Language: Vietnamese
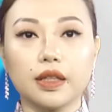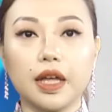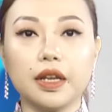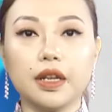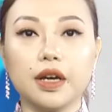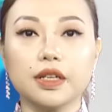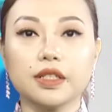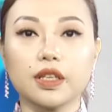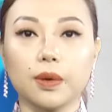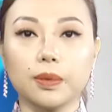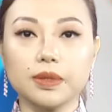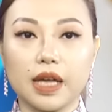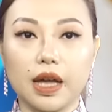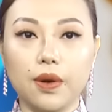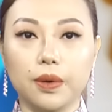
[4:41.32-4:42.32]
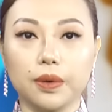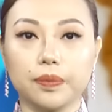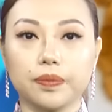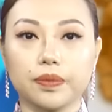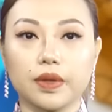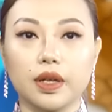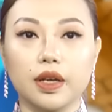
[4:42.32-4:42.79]
Tin đời sống xã hội
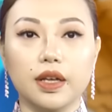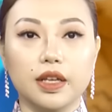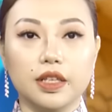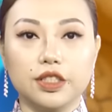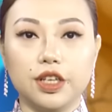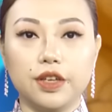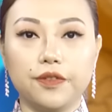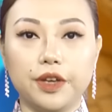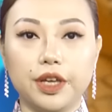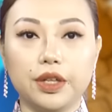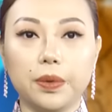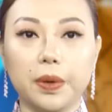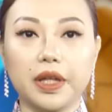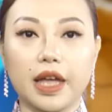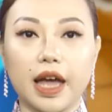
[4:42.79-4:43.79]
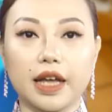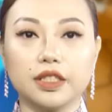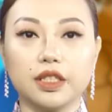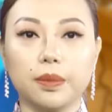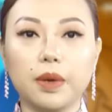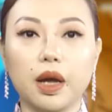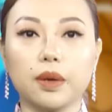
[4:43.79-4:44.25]
Chi phí thuê nhà
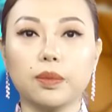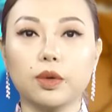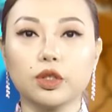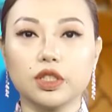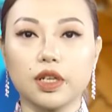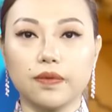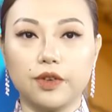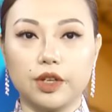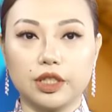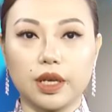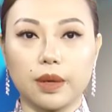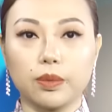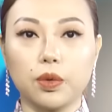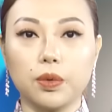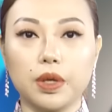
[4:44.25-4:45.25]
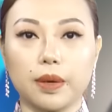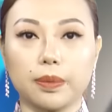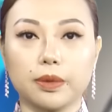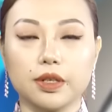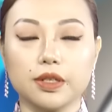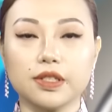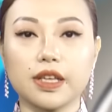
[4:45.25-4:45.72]
chiếm gần 100% thu
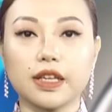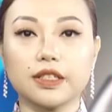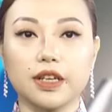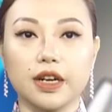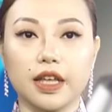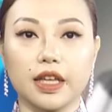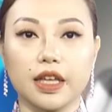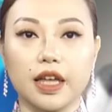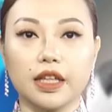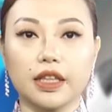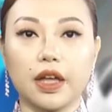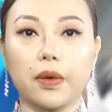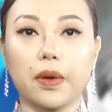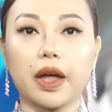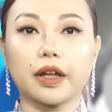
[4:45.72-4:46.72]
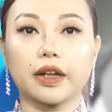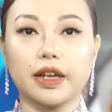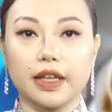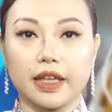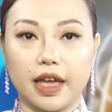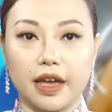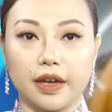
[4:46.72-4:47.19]
nhập từ Centerlink theo
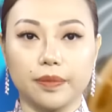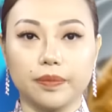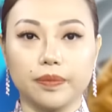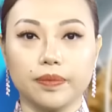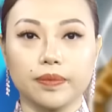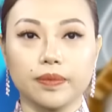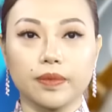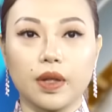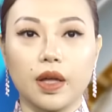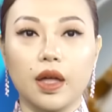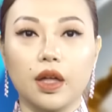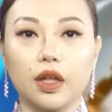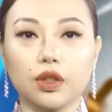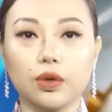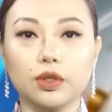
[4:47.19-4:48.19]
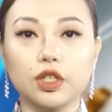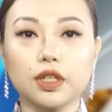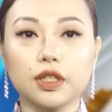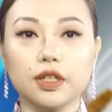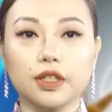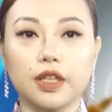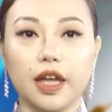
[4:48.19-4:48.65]
Anglicare. Tổ
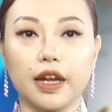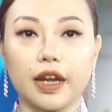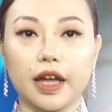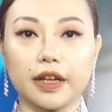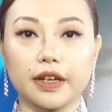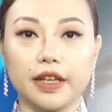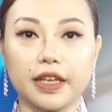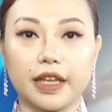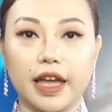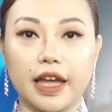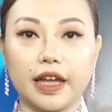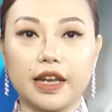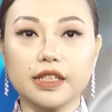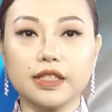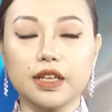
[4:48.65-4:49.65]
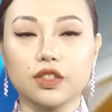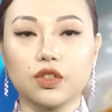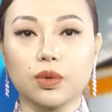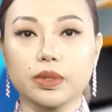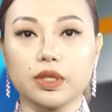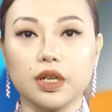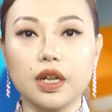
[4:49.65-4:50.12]
chức từ thiện Anglicare đã sử
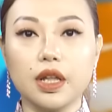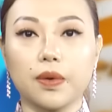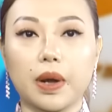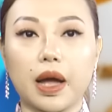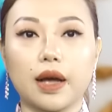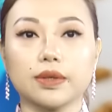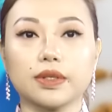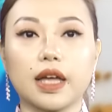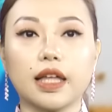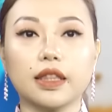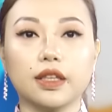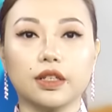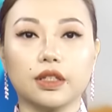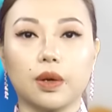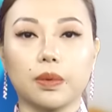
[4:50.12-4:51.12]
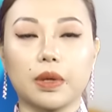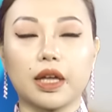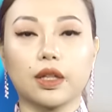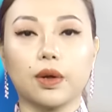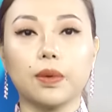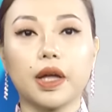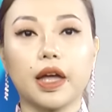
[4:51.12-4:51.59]
dụng dữ liệu khảo sát từ Tổng
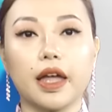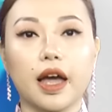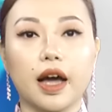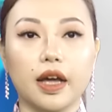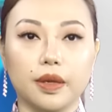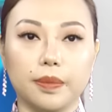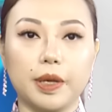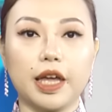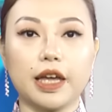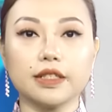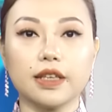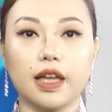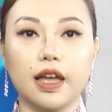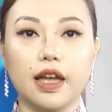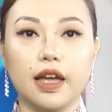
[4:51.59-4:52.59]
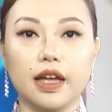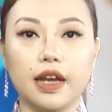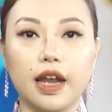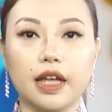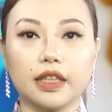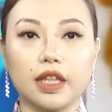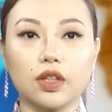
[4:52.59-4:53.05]
nhà thống kê ABS
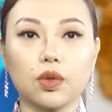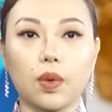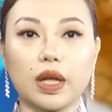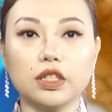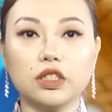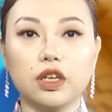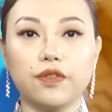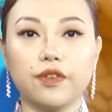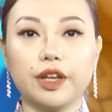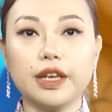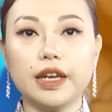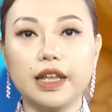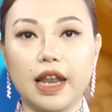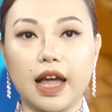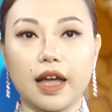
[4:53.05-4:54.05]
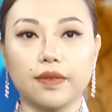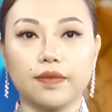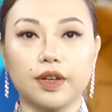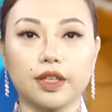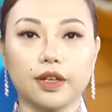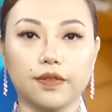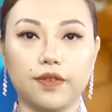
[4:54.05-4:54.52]
để tính toán chi phí đi lại
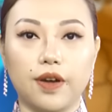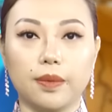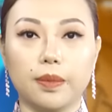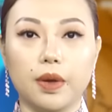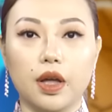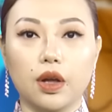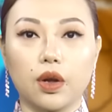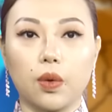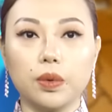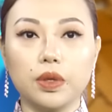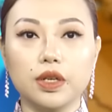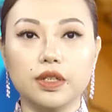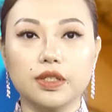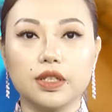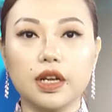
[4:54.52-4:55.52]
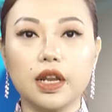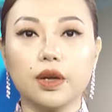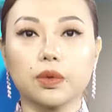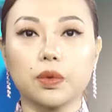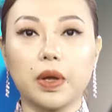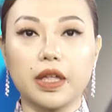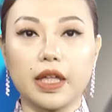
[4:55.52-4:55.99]
và thực phẩm, cũng như dữ
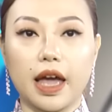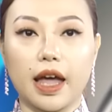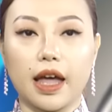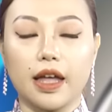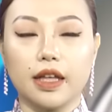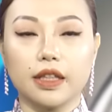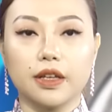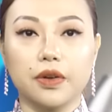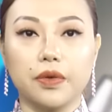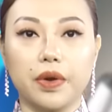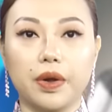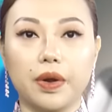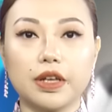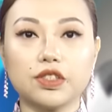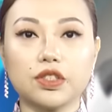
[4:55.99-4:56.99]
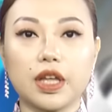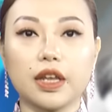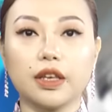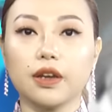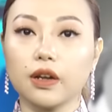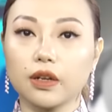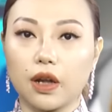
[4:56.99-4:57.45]
liệu thuê nhà từ
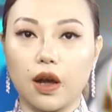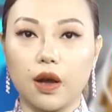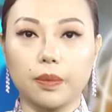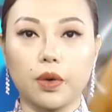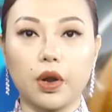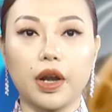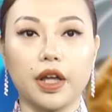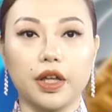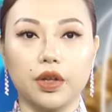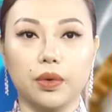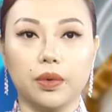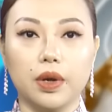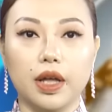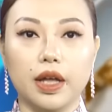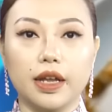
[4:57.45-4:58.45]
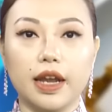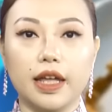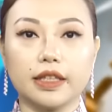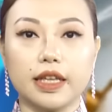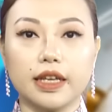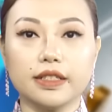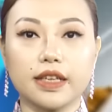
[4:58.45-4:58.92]
realestate.com.au
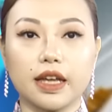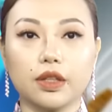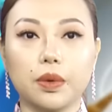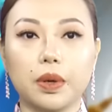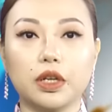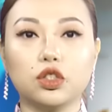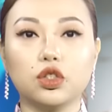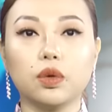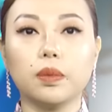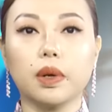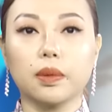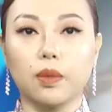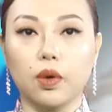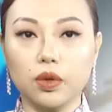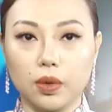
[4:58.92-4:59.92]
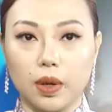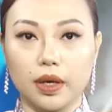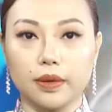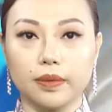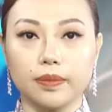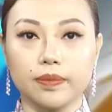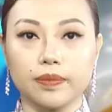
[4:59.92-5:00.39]
để tính giá thuê trung bình mỗi tuần.